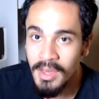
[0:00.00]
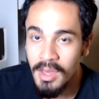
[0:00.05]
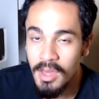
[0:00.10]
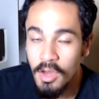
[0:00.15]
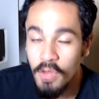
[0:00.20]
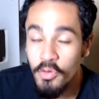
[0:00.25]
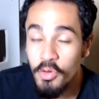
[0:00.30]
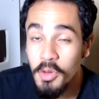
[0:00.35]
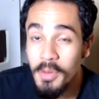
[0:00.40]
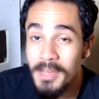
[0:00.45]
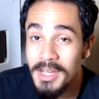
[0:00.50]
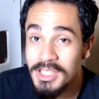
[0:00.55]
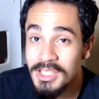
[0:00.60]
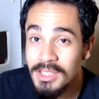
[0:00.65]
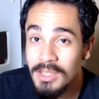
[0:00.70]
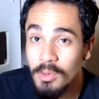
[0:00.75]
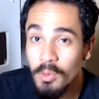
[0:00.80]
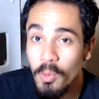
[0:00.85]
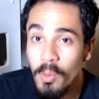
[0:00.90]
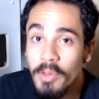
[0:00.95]
Eu fico
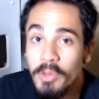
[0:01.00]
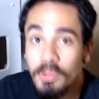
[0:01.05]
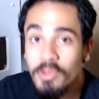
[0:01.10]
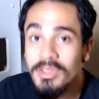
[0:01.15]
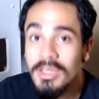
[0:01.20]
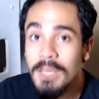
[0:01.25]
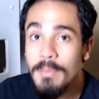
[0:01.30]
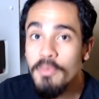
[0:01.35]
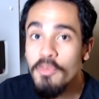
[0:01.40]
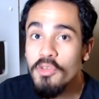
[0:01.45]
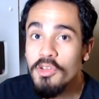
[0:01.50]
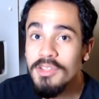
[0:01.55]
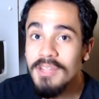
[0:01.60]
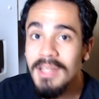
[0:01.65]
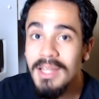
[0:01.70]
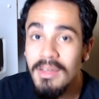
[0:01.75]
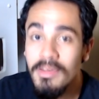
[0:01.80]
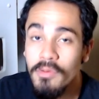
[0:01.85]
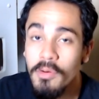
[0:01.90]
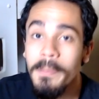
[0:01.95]
imaginando quanto tempo você
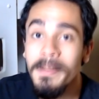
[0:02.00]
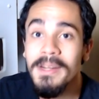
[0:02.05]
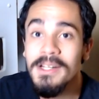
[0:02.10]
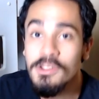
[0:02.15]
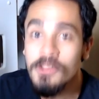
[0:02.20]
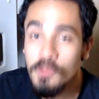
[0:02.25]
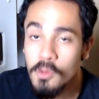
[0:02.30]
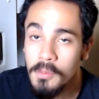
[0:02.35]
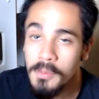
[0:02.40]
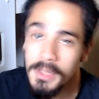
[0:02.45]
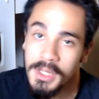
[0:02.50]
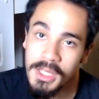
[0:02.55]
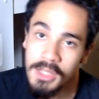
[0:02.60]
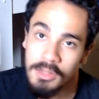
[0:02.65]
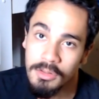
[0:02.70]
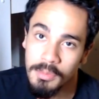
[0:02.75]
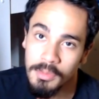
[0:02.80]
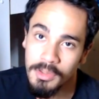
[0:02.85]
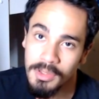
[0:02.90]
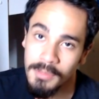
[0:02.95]
levou para descobrir
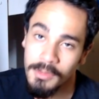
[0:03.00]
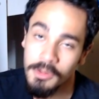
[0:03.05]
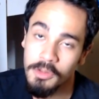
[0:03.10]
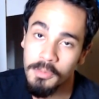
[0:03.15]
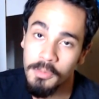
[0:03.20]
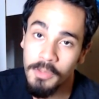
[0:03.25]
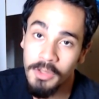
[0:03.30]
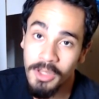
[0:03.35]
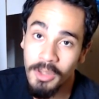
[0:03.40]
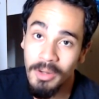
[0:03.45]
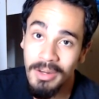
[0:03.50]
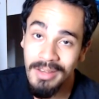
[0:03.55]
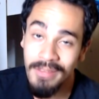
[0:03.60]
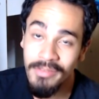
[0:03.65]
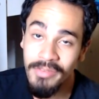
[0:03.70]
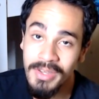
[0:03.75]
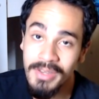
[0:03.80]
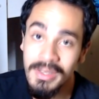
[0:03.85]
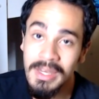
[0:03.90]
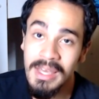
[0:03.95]
isso, meus amigos, porque eu
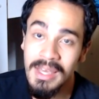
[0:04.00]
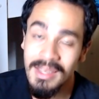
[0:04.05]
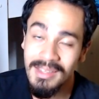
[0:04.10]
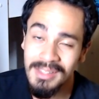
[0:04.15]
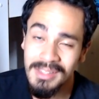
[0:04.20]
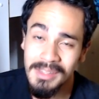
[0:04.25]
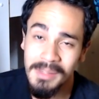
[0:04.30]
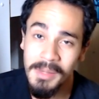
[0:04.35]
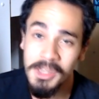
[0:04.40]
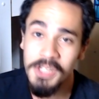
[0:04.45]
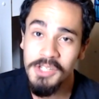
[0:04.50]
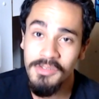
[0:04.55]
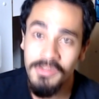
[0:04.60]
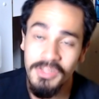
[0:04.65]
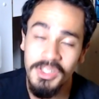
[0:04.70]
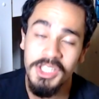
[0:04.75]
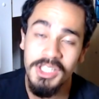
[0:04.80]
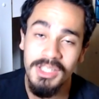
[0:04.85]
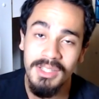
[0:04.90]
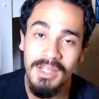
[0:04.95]
levei exatamente
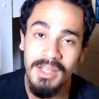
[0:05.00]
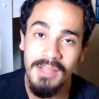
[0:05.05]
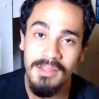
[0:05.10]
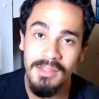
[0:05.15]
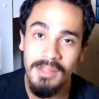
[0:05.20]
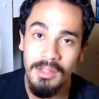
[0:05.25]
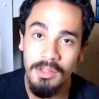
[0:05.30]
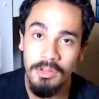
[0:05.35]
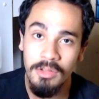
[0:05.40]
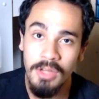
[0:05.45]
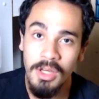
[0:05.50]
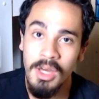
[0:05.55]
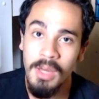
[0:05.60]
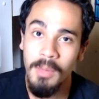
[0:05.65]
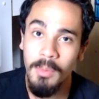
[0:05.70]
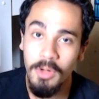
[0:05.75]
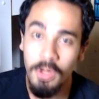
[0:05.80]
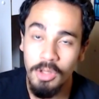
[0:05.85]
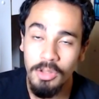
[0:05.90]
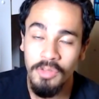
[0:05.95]
23 anos,
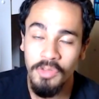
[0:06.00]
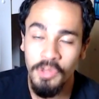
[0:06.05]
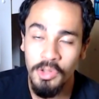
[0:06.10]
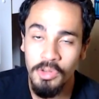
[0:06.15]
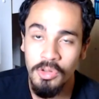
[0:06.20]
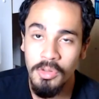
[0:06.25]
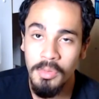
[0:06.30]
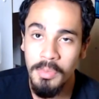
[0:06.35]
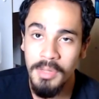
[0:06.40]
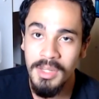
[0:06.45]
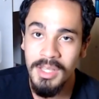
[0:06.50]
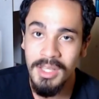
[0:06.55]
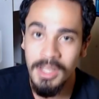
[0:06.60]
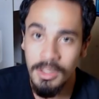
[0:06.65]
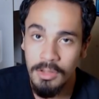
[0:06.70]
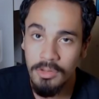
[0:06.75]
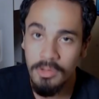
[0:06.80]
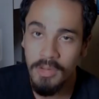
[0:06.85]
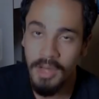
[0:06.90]
porque eu só fui descobrir isso